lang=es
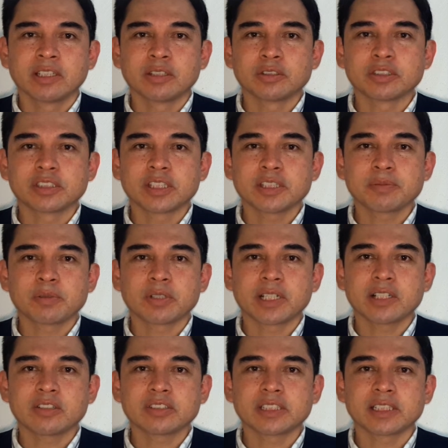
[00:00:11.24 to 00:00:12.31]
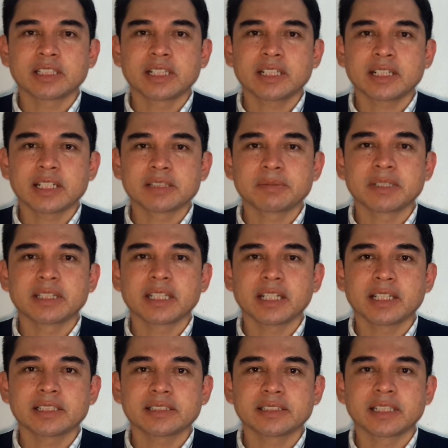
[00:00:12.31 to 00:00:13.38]
donde ustedes podrán constatar las
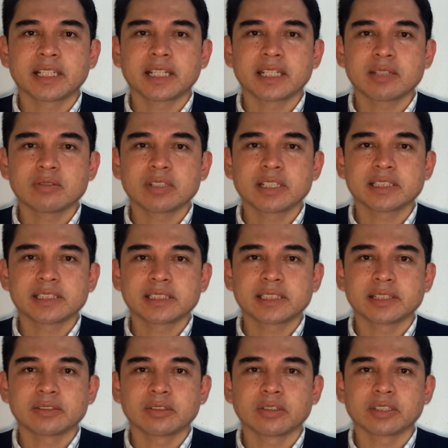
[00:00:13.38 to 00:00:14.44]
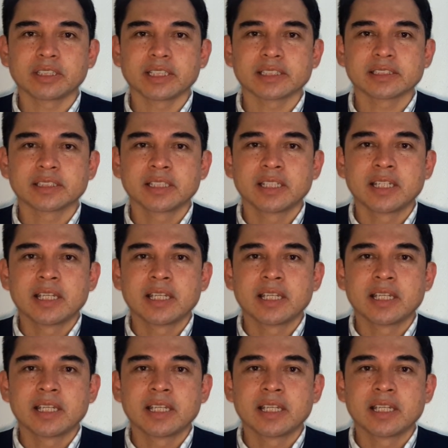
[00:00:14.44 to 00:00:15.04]
ventajas de cada una de estas tecnologías.